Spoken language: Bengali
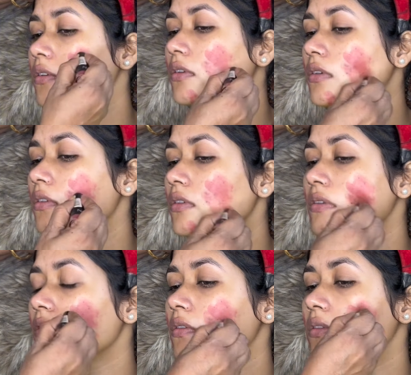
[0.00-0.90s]
সো
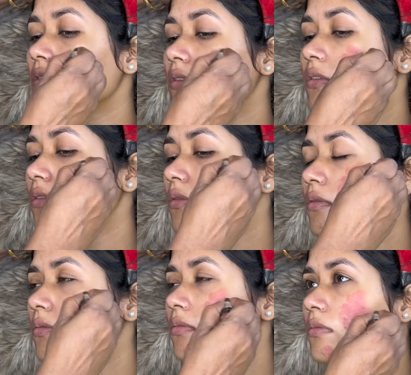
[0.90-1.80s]
শুরুতেই যেটি
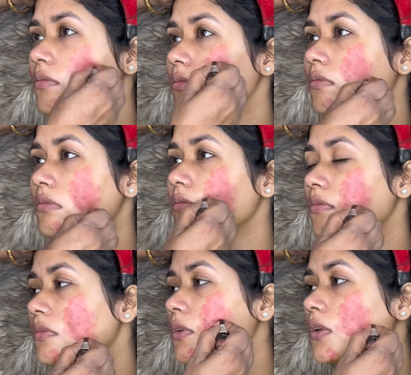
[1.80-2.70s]
করলাম আমরা
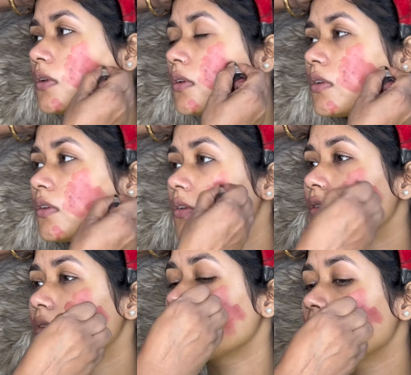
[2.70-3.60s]
প্রাইমার ইউজ
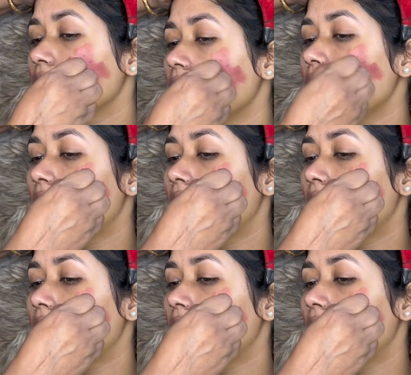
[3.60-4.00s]
করার পরপর